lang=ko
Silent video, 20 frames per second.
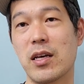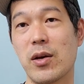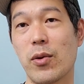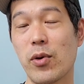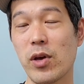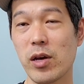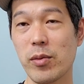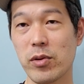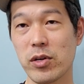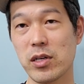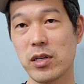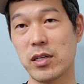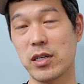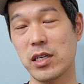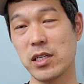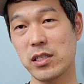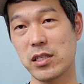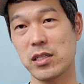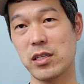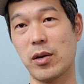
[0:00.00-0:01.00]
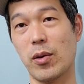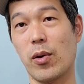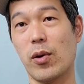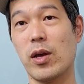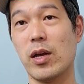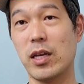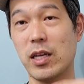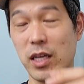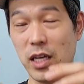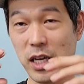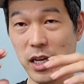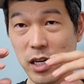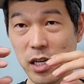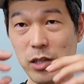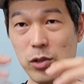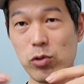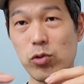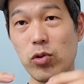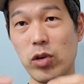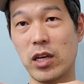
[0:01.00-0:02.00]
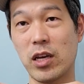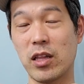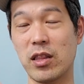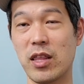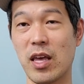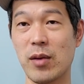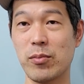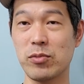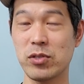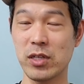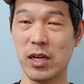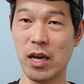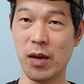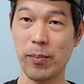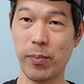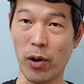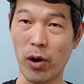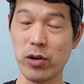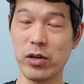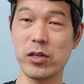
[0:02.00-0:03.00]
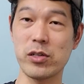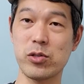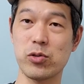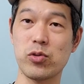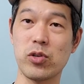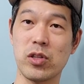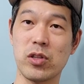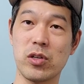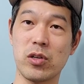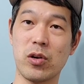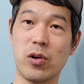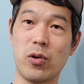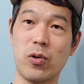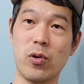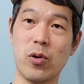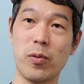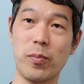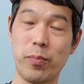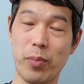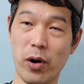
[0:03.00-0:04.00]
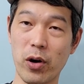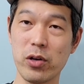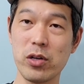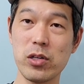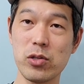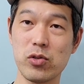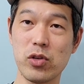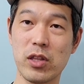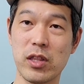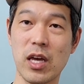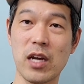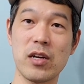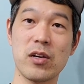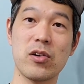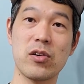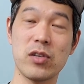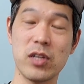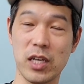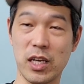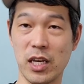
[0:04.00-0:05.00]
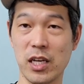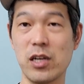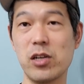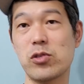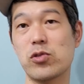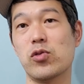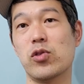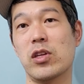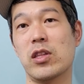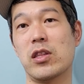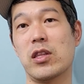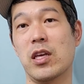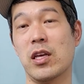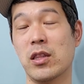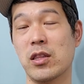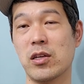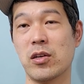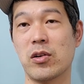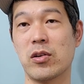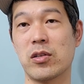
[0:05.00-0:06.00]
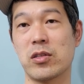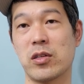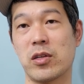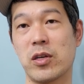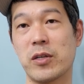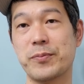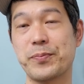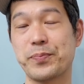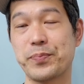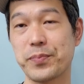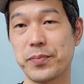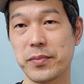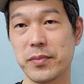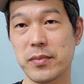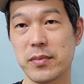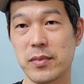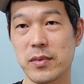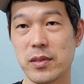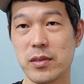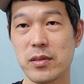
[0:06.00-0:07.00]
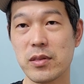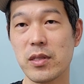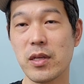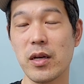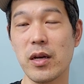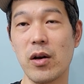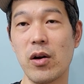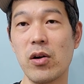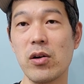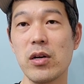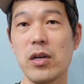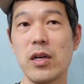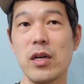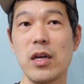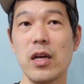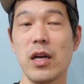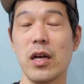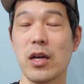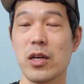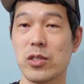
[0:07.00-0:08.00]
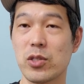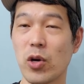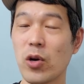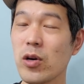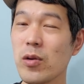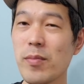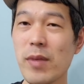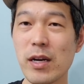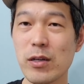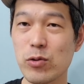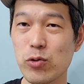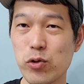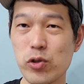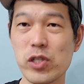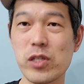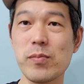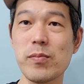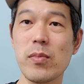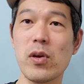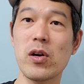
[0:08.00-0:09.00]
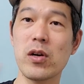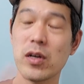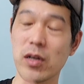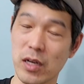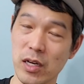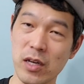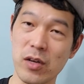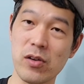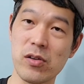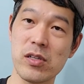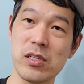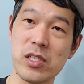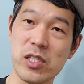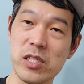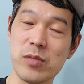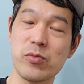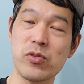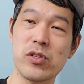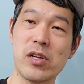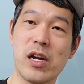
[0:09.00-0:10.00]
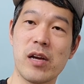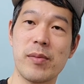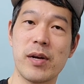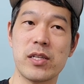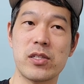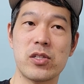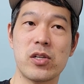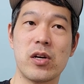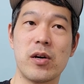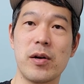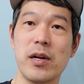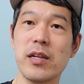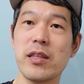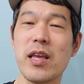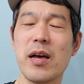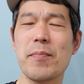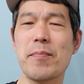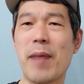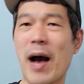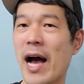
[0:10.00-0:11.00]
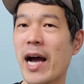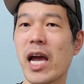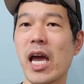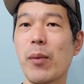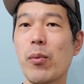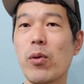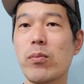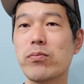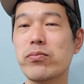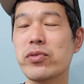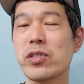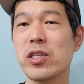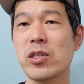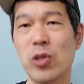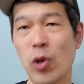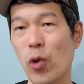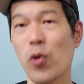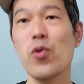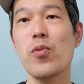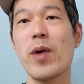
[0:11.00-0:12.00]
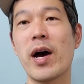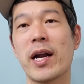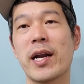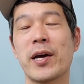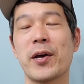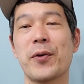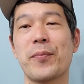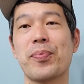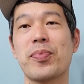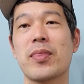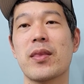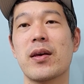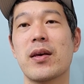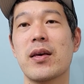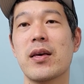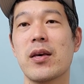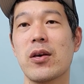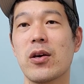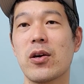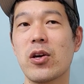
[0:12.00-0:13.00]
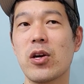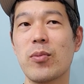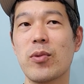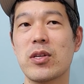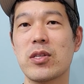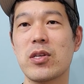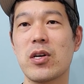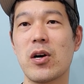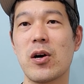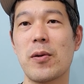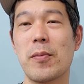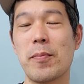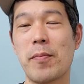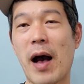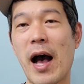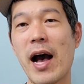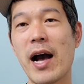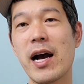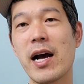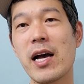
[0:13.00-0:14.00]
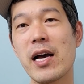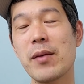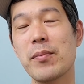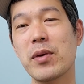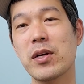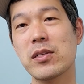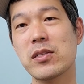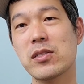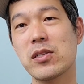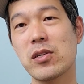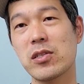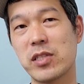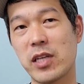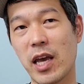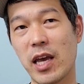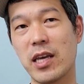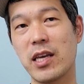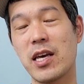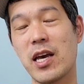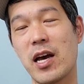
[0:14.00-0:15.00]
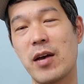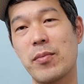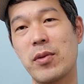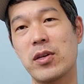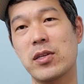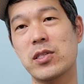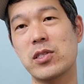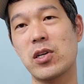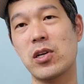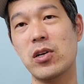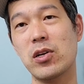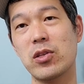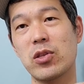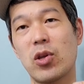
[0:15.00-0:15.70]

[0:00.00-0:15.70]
왜냐면은 리스크 잃을 수도 있기 때문에 버릴 수도 있는 거고 버릴 수 있다는 거는 잃을 수도 있, 는 거거든요. 어? 정말 수십 명 이거를 질문을 해봤죠. 일단 망해본 분이 너무 많아요. 그러면서 망하면서 재기하면서